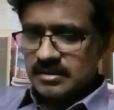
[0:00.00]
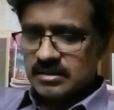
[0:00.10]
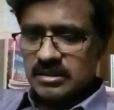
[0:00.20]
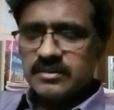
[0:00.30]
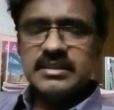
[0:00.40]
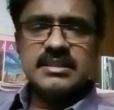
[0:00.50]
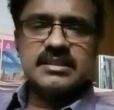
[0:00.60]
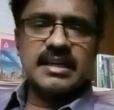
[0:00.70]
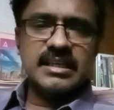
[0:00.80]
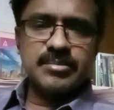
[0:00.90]
servant
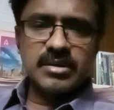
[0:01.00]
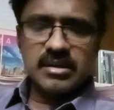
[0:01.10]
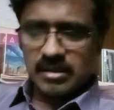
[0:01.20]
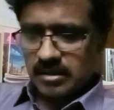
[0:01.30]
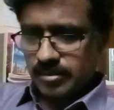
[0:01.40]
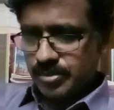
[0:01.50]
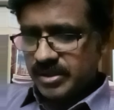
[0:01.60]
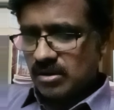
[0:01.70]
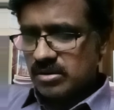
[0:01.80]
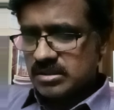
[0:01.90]
இஸ் லயபிள்
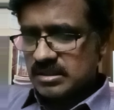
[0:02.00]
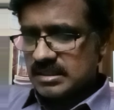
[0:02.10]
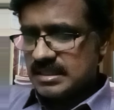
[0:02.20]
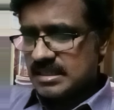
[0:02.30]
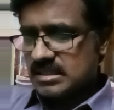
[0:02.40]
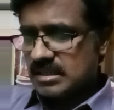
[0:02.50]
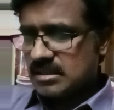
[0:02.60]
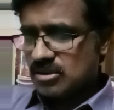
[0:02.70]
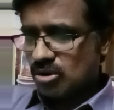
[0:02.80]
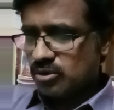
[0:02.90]
பிகாஸ் he has
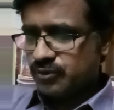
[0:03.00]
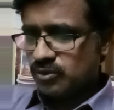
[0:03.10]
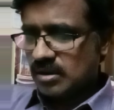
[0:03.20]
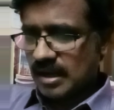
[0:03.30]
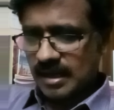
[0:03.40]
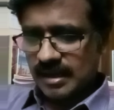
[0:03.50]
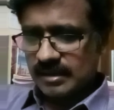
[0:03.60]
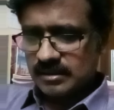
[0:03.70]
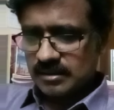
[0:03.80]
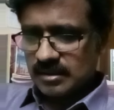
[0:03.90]
done wrongful
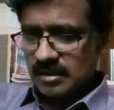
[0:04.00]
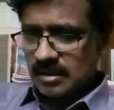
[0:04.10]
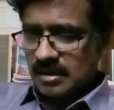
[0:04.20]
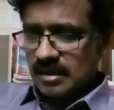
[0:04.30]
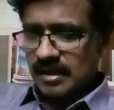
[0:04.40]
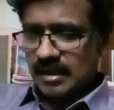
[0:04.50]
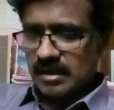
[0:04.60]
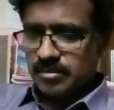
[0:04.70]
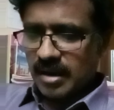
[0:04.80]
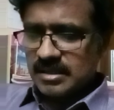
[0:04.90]
act
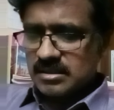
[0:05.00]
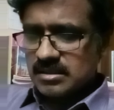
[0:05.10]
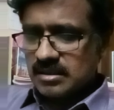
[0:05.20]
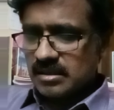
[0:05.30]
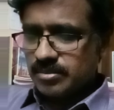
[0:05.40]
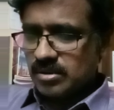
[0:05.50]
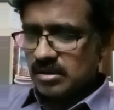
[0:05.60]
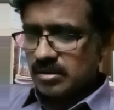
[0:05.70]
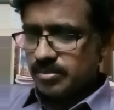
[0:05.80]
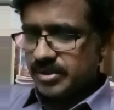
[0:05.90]
and master is liable
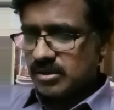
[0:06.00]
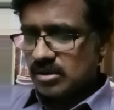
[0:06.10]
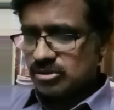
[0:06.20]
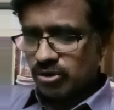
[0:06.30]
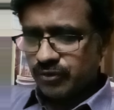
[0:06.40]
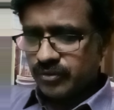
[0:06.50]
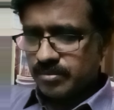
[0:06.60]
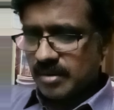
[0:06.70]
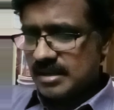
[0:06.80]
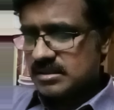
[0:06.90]
because of
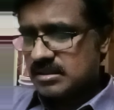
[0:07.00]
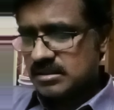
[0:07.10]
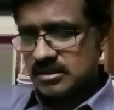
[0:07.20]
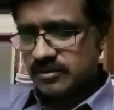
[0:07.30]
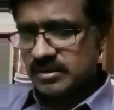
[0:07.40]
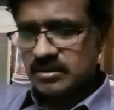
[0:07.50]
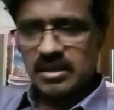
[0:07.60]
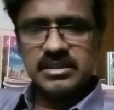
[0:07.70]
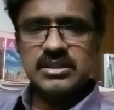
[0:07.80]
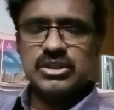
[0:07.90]
master servant
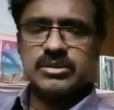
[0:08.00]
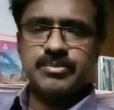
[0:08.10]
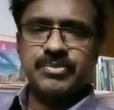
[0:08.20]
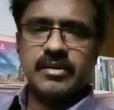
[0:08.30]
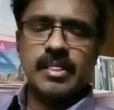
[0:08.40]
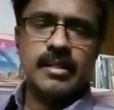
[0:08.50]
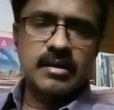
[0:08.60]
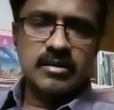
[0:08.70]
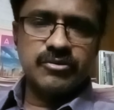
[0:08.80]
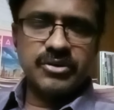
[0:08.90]
relationship
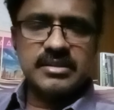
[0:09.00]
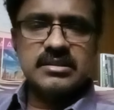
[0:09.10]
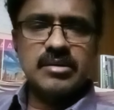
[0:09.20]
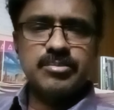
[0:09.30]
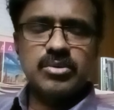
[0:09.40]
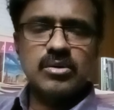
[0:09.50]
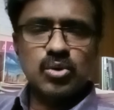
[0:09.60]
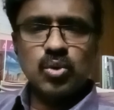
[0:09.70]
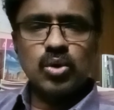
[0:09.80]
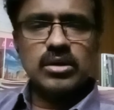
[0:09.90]
ஃபார் எக்ஸாம்பிள்
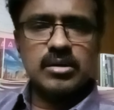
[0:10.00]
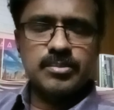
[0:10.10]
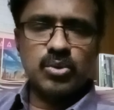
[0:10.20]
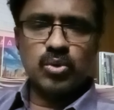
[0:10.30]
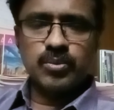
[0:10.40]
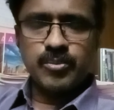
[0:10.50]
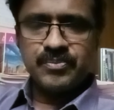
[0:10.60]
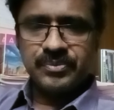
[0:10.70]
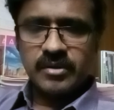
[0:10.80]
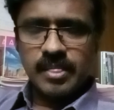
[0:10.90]
ஒரு ஹோட்டலுக்கு போகிறோம்
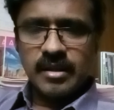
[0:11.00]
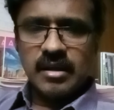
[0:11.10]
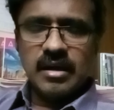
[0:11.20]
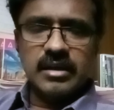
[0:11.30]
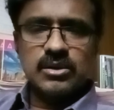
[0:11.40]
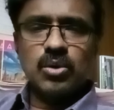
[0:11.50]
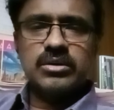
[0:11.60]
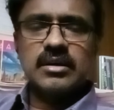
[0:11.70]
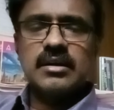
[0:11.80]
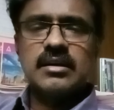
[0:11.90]
அந்த
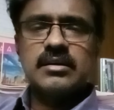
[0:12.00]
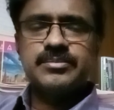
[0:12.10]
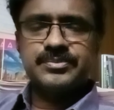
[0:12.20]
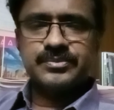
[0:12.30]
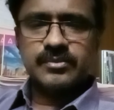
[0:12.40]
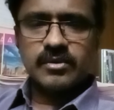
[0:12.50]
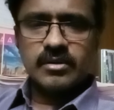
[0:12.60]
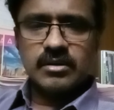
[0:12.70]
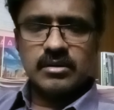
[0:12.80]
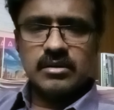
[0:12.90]
ஹோட்டலில்
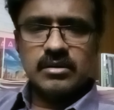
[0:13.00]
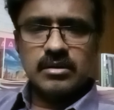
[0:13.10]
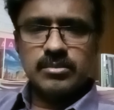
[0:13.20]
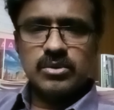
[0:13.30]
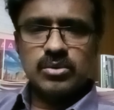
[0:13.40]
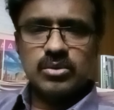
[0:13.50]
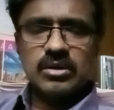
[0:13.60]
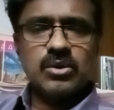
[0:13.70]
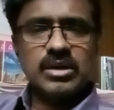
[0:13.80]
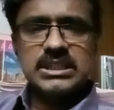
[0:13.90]
நம்ம
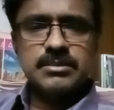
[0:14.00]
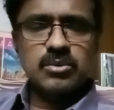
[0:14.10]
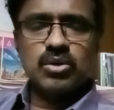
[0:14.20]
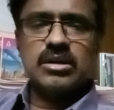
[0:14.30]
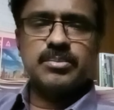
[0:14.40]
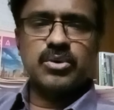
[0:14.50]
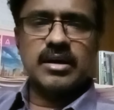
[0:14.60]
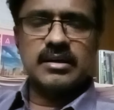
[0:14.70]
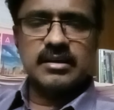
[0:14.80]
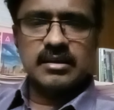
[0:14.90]
ஒரு ஒரு அஞ்சு பேர் ஹோட்டலுக்கு
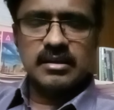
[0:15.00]
போகிறாங்க